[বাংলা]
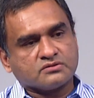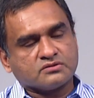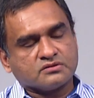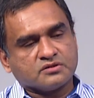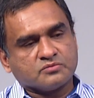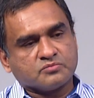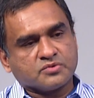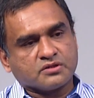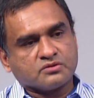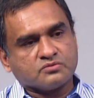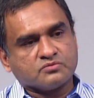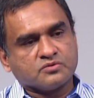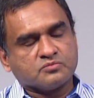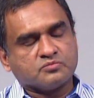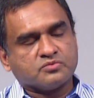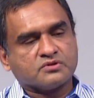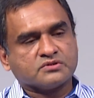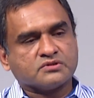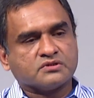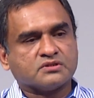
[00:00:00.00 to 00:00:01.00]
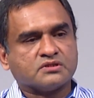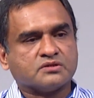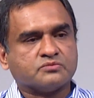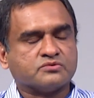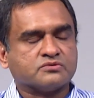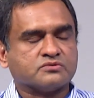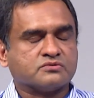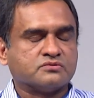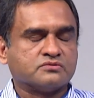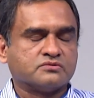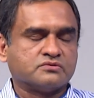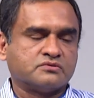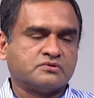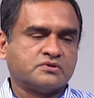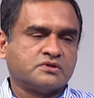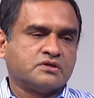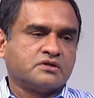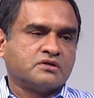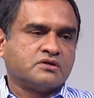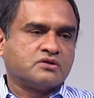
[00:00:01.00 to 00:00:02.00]
আসলে প্রাথমিক পর্যায়ে তেমন কোনো
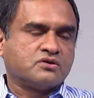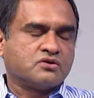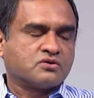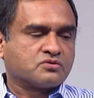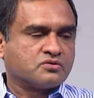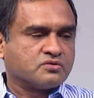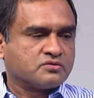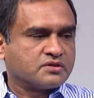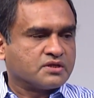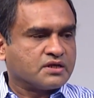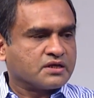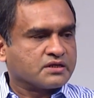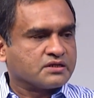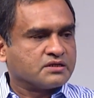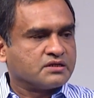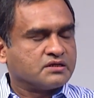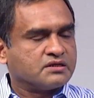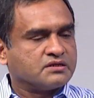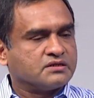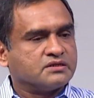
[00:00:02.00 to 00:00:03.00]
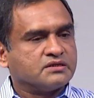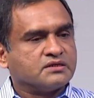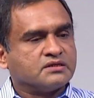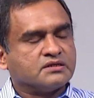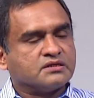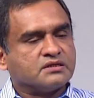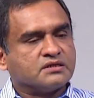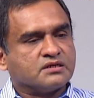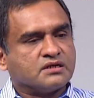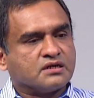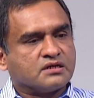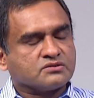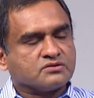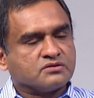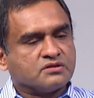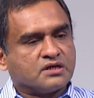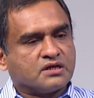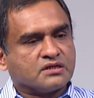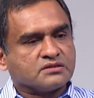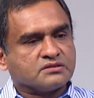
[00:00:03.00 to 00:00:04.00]
লক্ষণ থাকে না এরা
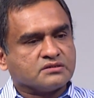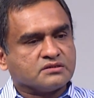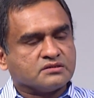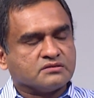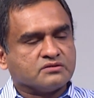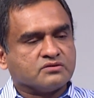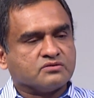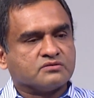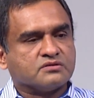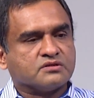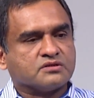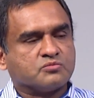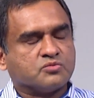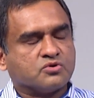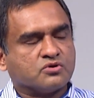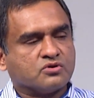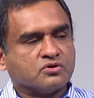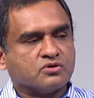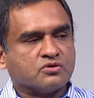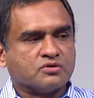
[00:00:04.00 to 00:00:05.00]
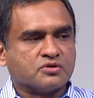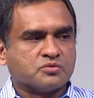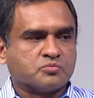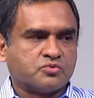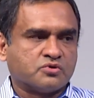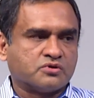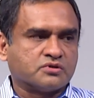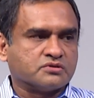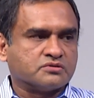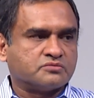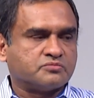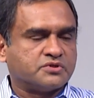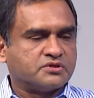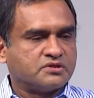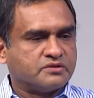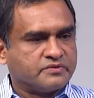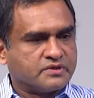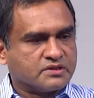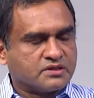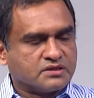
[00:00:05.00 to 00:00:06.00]
আসলে আসেই অনেক বড় হওয়ার পরে পেটে
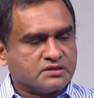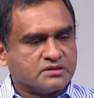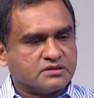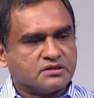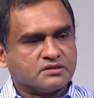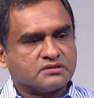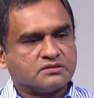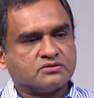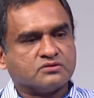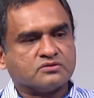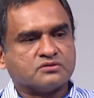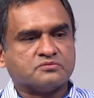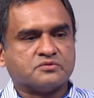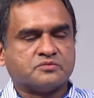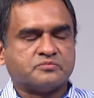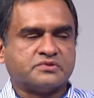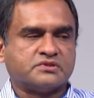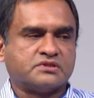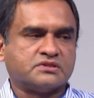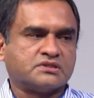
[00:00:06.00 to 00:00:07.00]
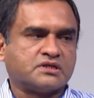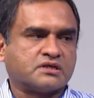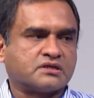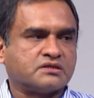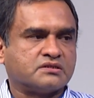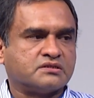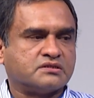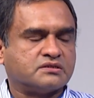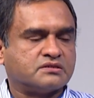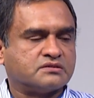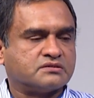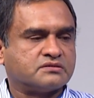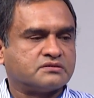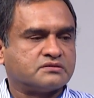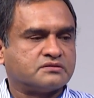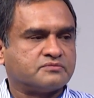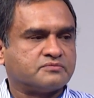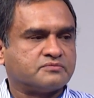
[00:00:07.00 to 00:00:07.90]
ব্যথা নিয়ে আসে অথবা পেটে চাকা নিয়ে আসে